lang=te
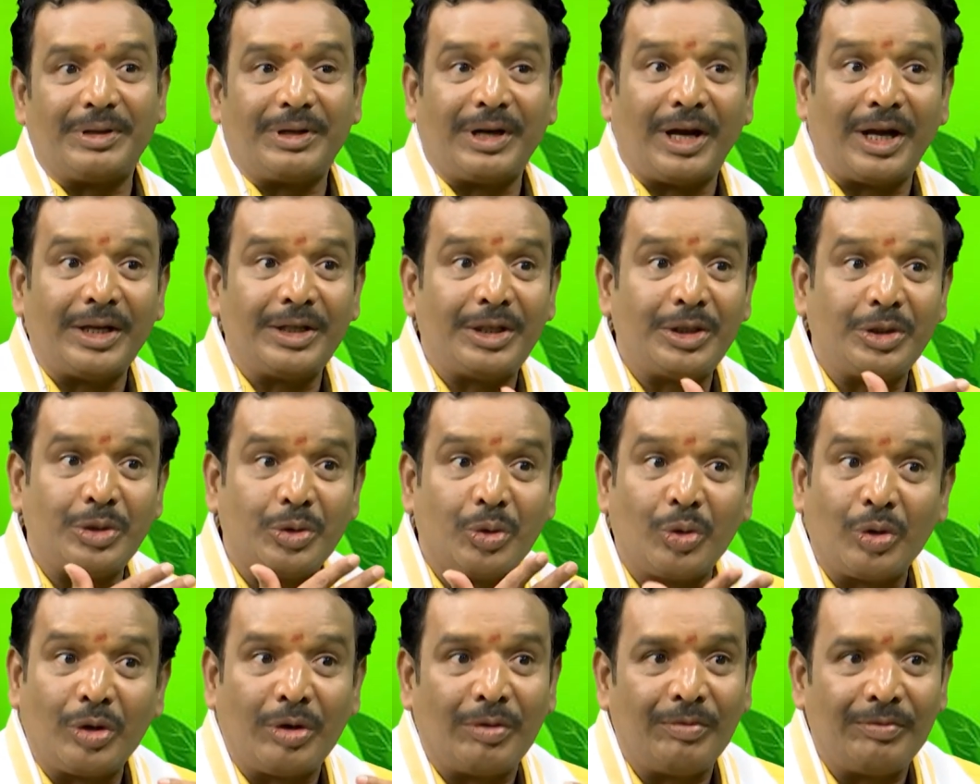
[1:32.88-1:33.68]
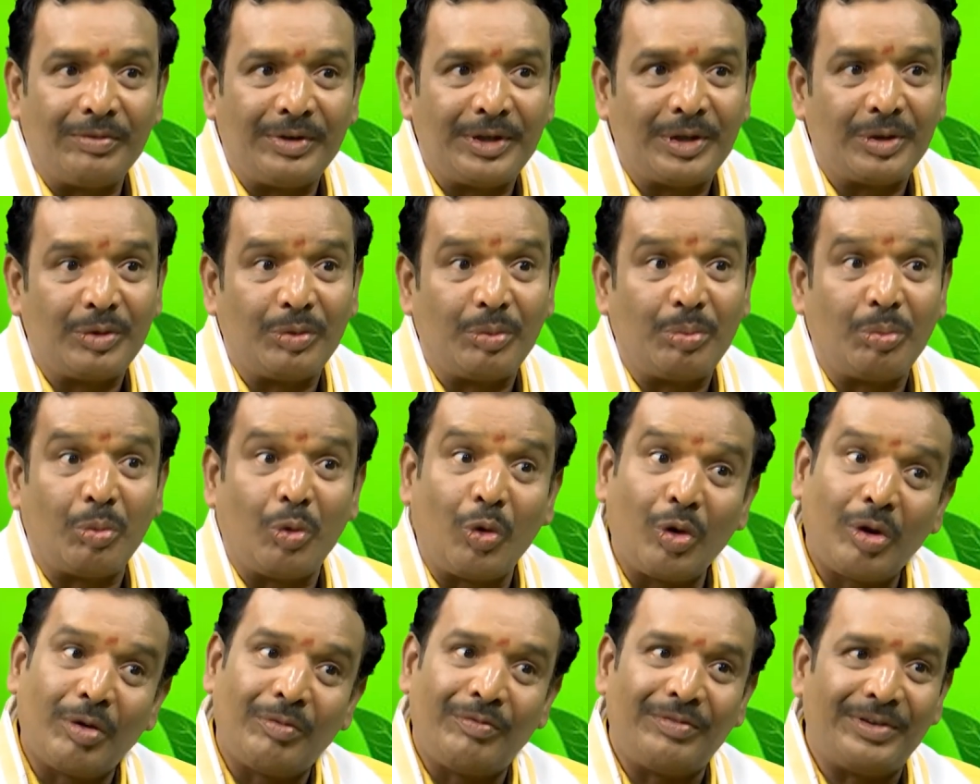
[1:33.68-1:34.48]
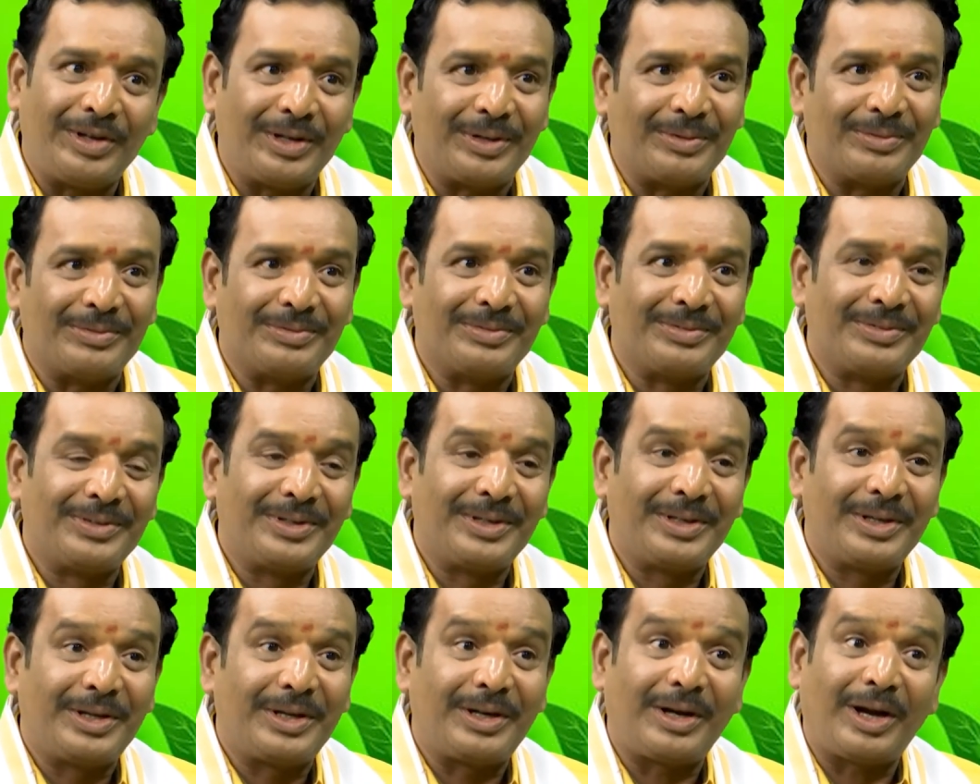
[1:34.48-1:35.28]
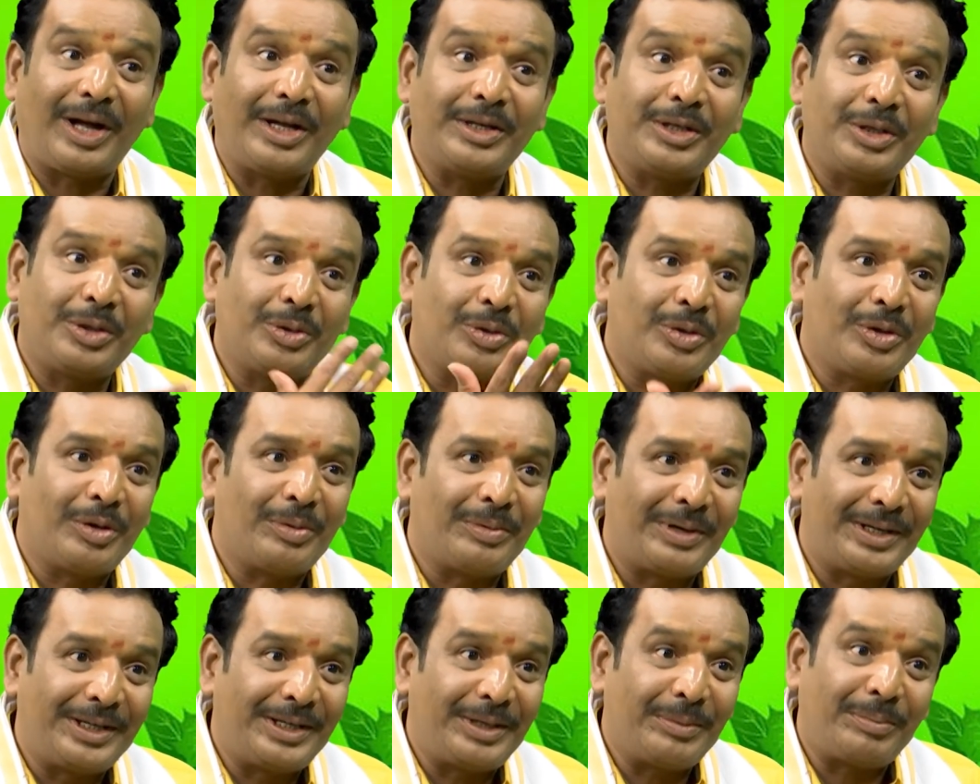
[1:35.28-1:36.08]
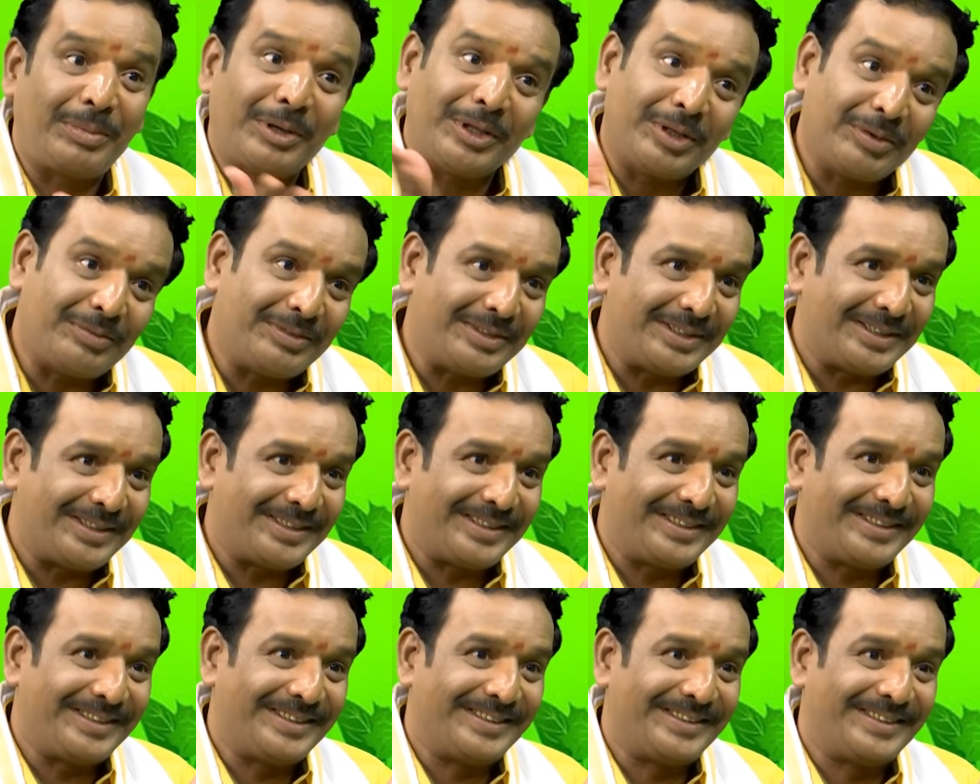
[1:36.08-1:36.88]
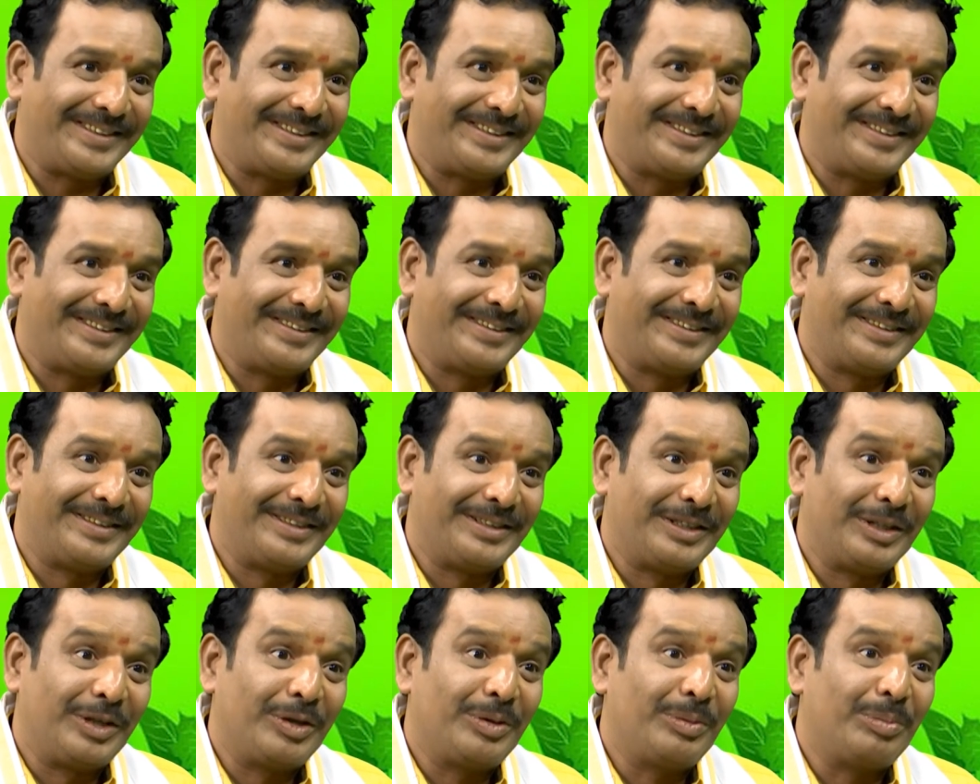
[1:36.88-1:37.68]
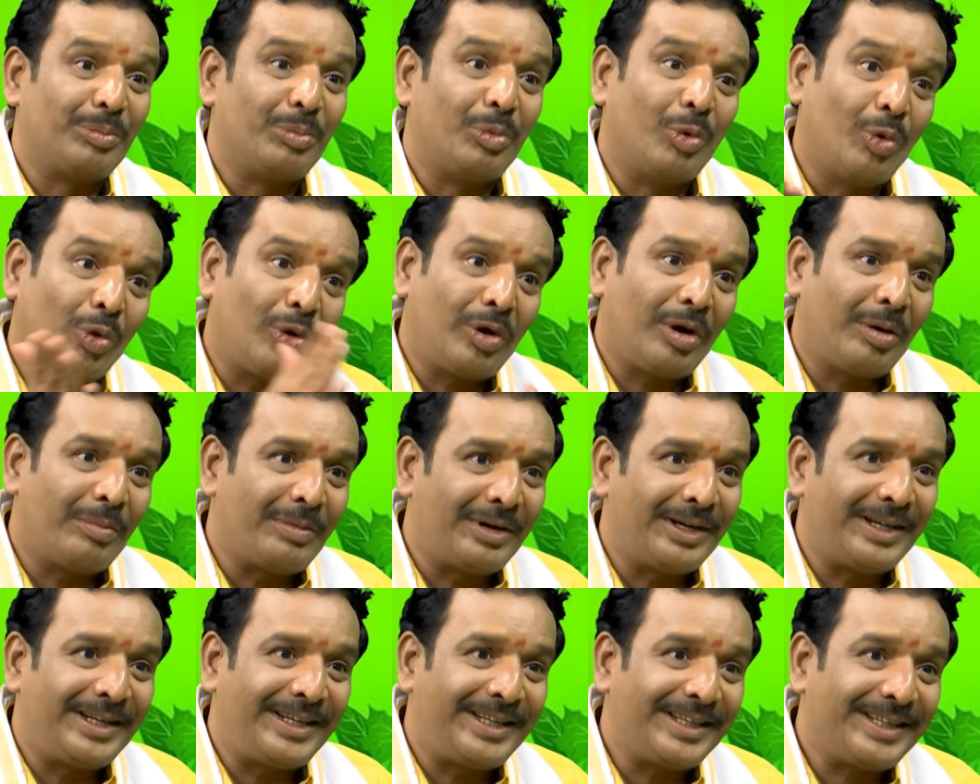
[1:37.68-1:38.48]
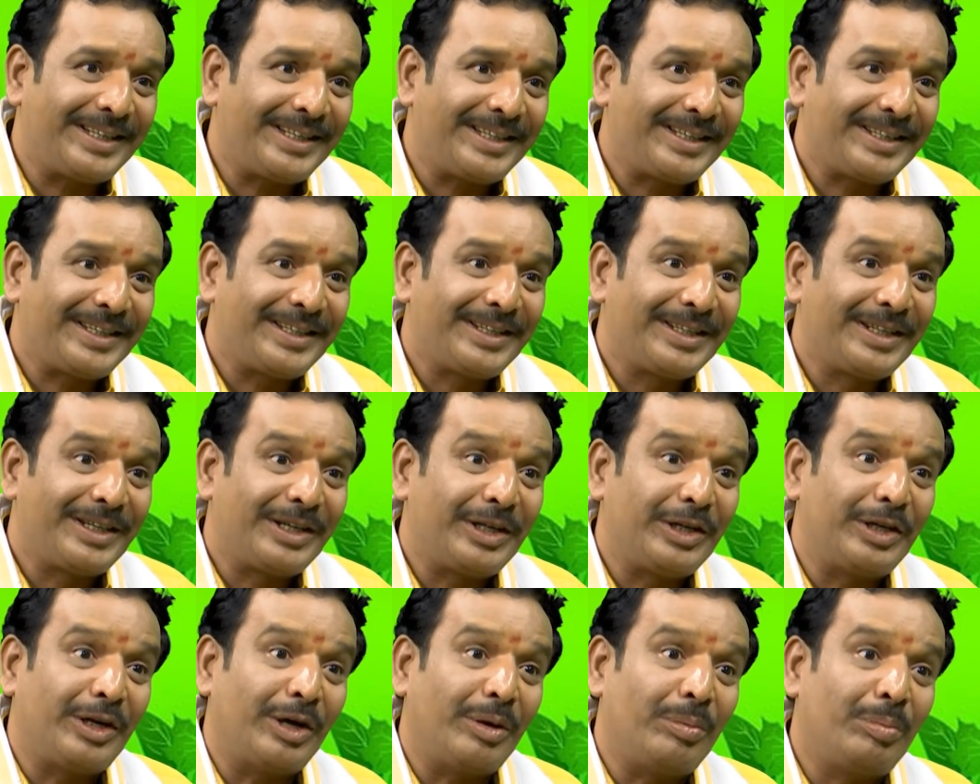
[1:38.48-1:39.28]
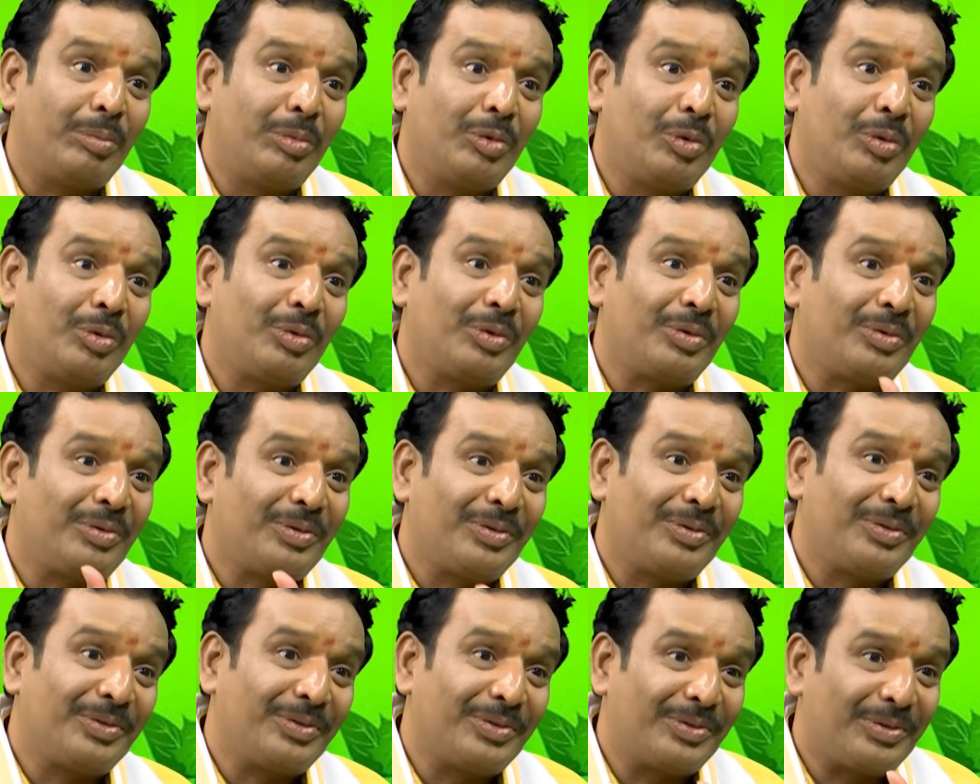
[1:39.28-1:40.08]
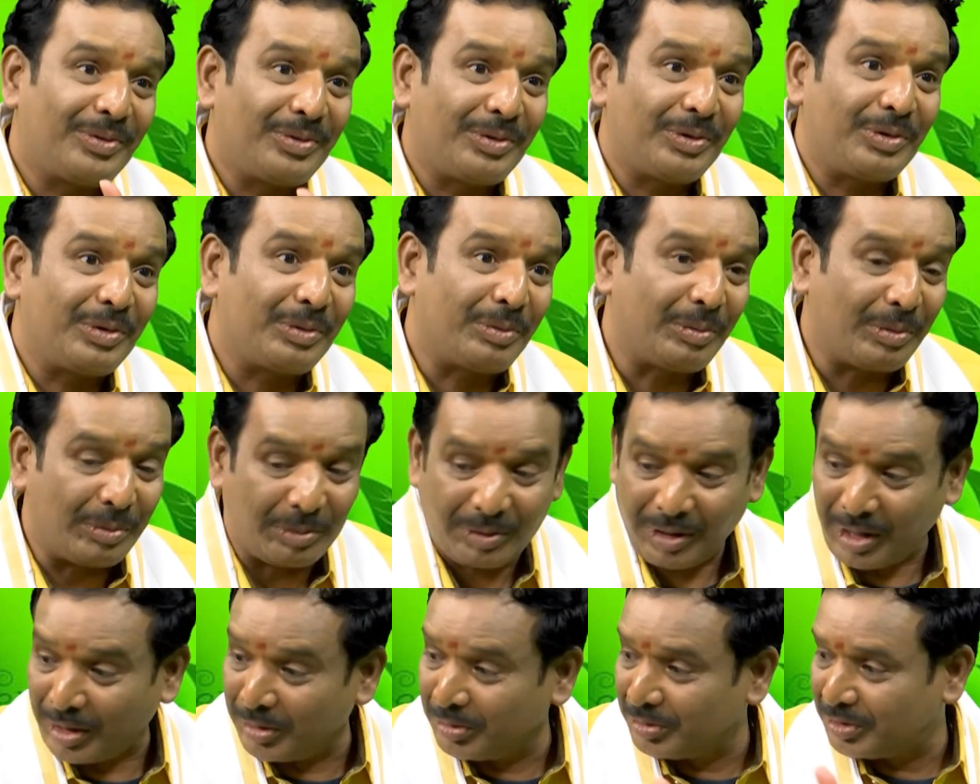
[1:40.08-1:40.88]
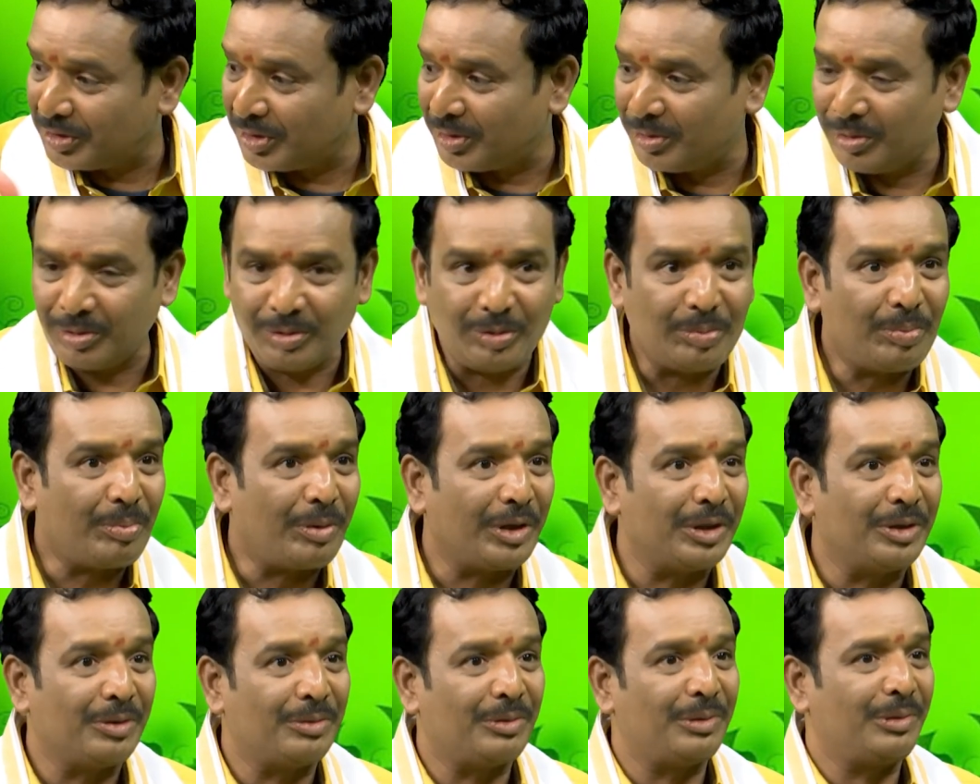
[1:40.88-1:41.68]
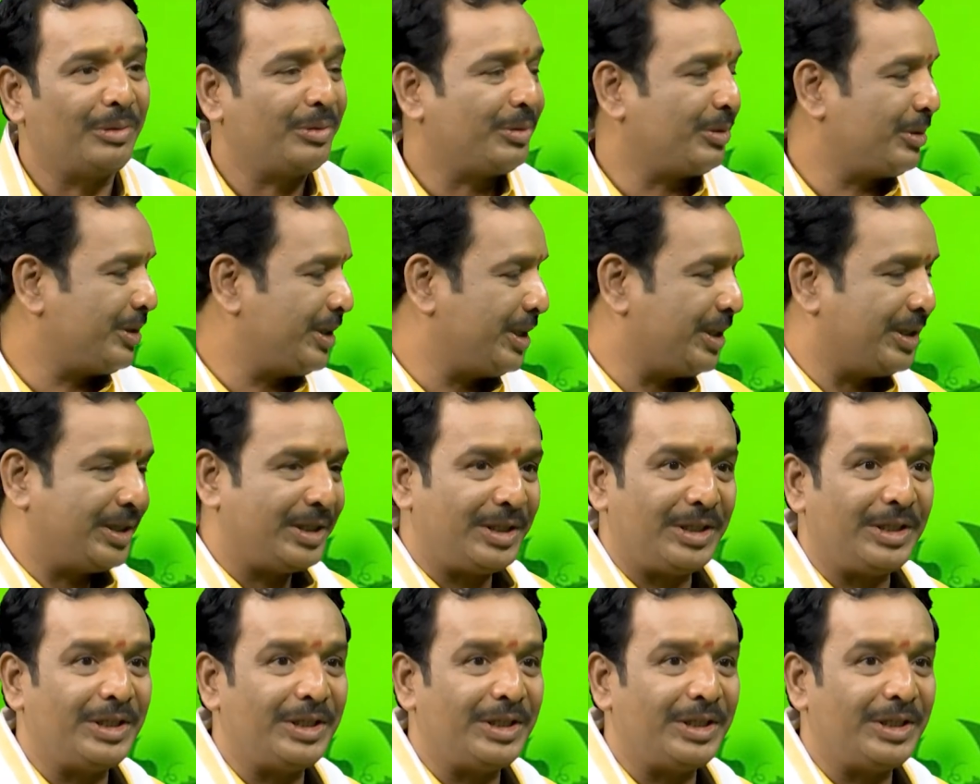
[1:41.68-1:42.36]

రాజయోగం వేరు భోగం వేరు రాజయోగం అంటే పదవి భోగం అంటే డబ్బు అనుచరులు పదవులు ఈ